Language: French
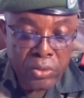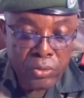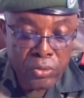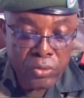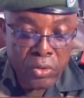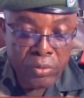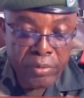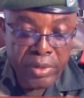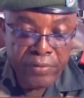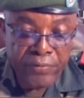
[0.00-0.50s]

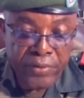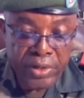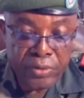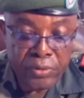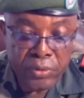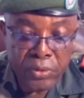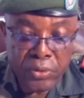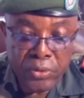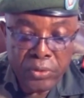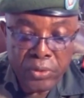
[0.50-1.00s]

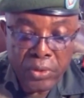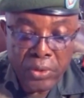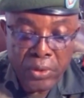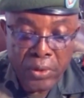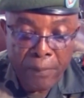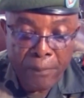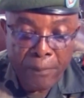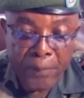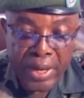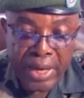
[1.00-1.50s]
2022
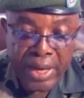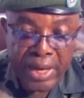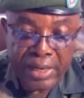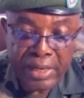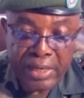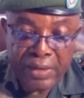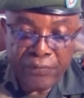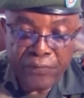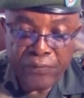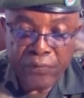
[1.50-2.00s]

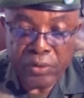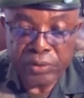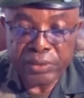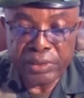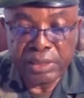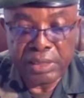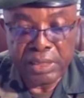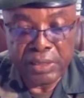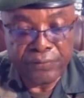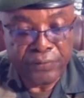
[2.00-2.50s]
par les
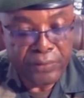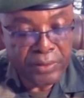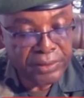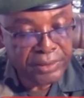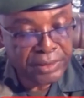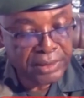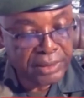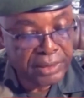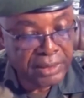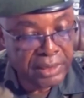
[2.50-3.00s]
forces de
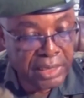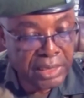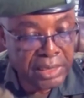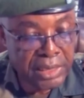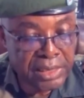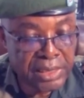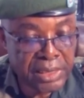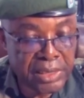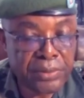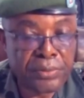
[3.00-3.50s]
défense et
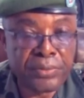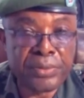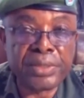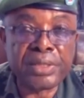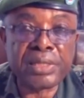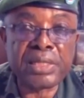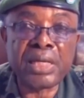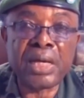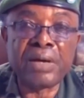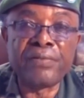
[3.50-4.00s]
de
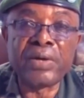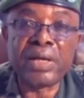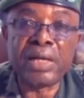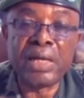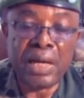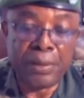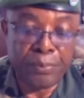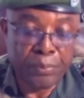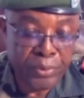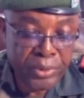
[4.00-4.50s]
sécurité avec
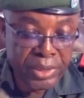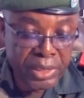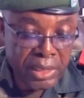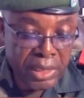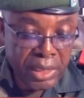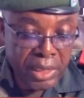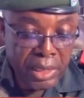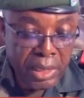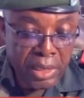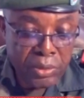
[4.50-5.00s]
l'appui
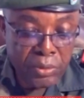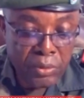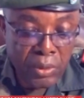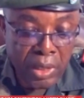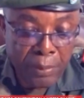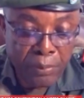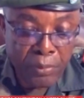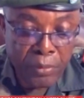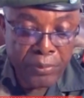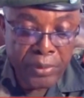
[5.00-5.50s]
de
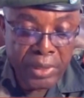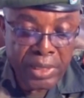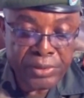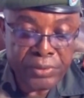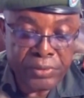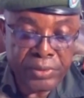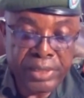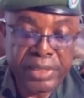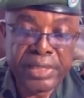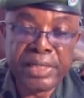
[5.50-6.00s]
la
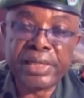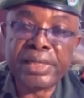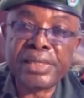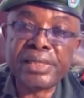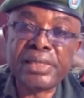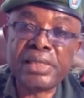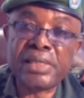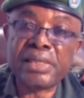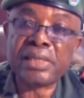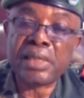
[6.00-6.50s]
population qui
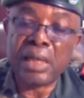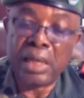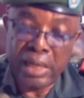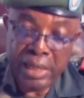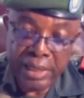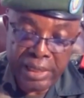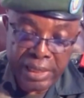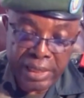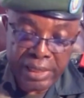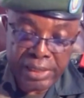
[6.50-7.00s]
résiste à
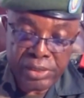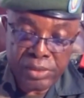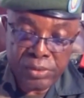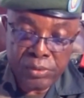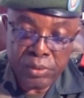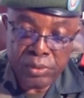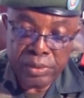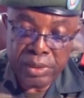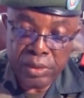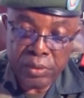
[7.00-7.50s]

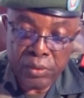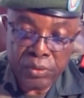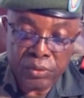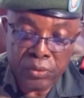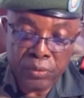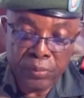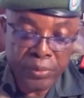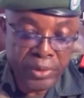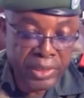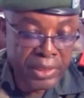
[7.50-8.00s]
l'agression de
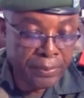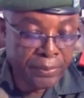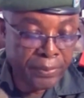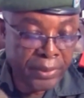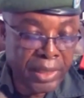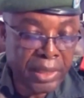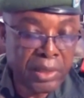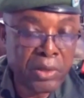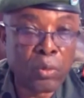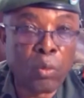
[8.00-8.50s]
notre pays
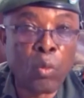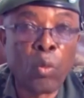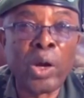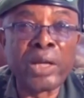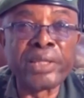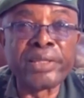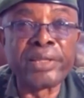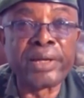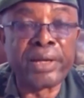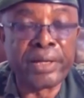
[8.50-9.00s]
par le
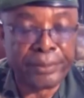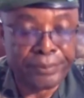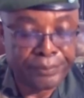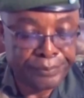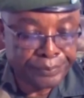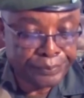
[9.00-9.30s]
Rwanda.